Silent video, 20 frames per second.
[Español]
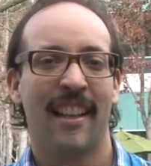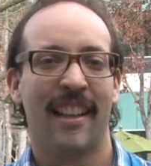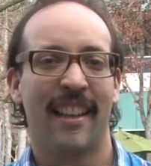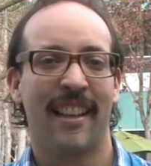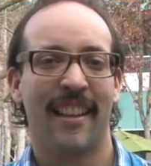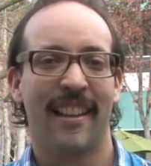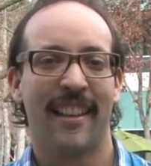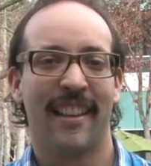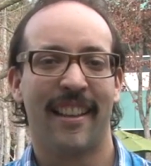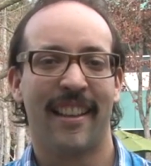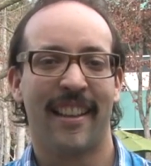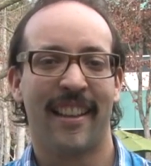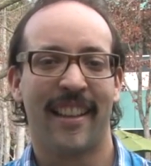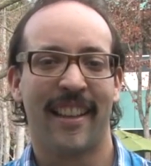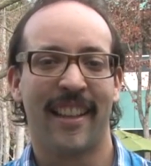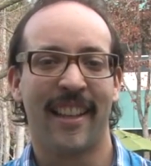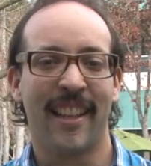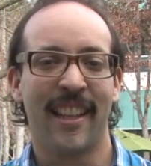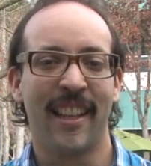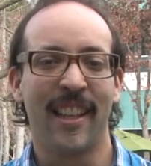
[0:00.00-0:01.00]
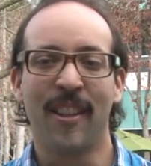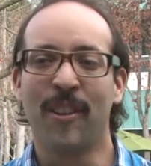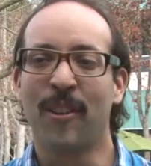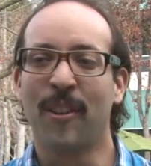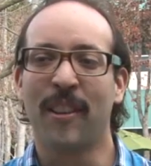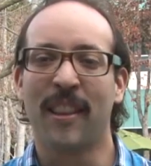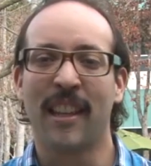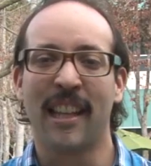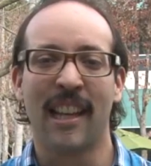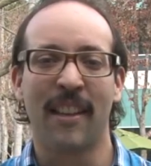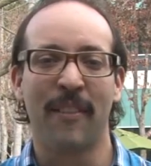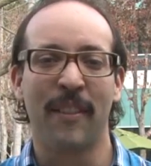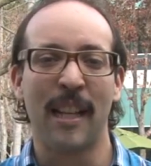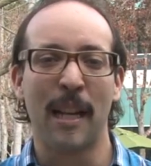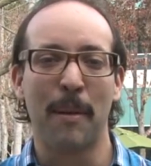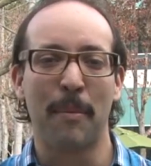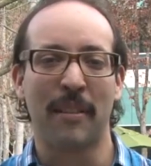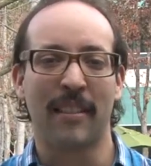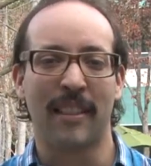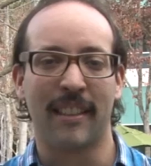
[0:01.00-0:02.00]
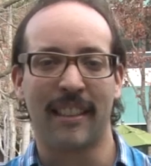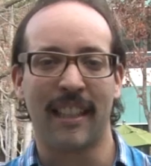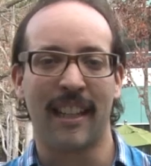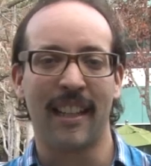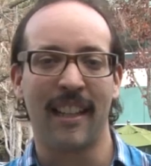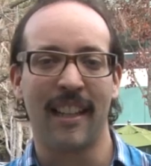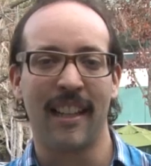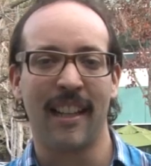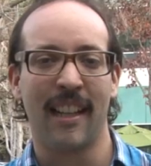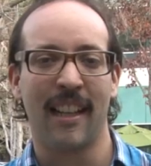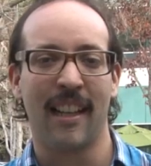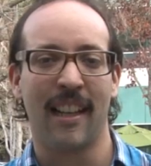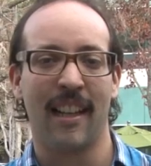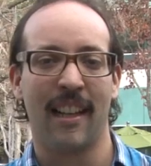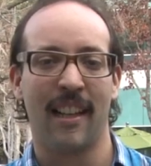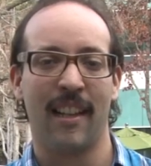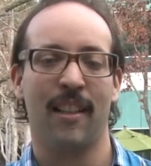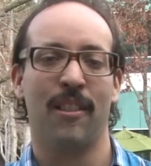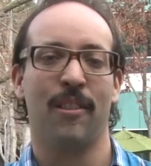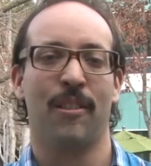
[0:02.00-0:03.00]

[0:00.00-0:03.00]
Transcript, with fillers: Eh, y hoy día vine a presentarles a